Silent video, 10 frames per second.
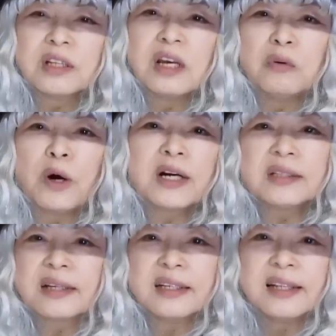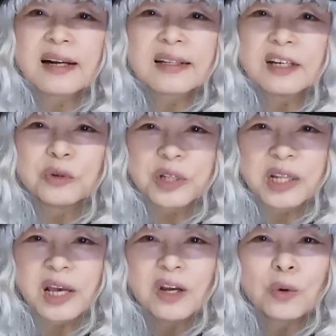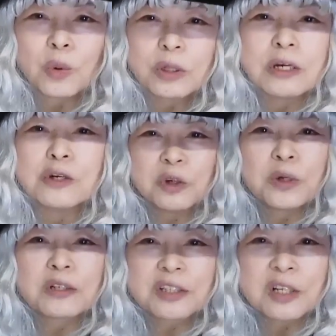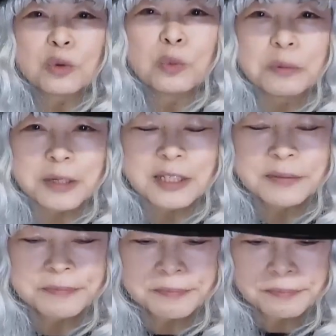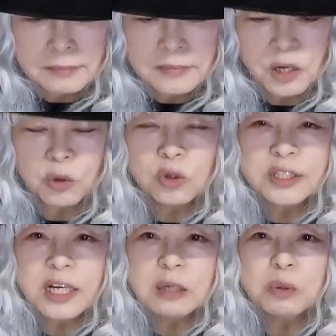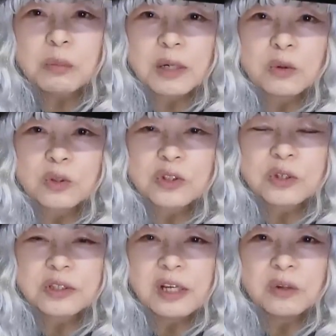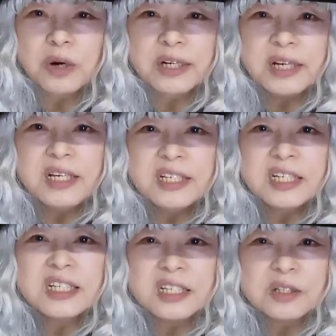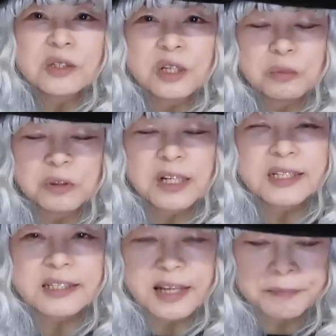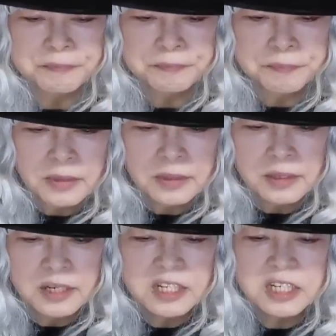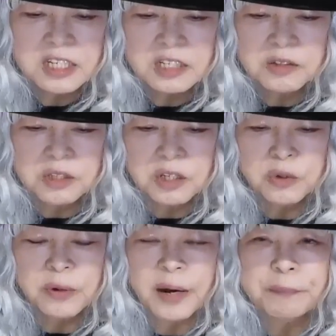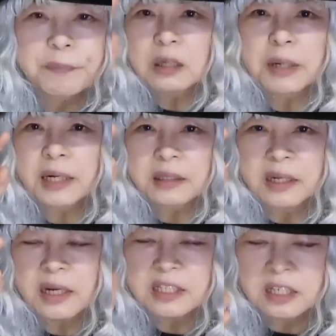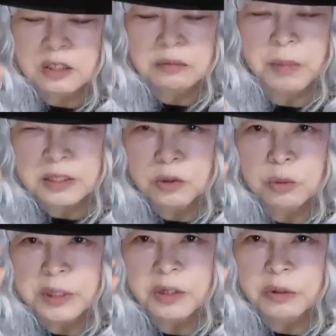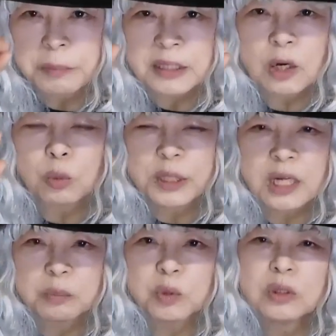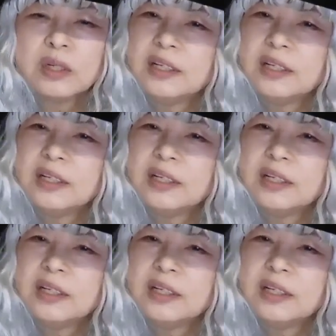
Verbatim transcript: てね分かった気にならないのでねここでは省略したいと思いますでこの細胞膜を作っているのがリン脂質っていうものなんですねで、霊視質っていうのは、頭があってね、足がまっすぐ伸びてるのは、まあ、タコみたいなもの。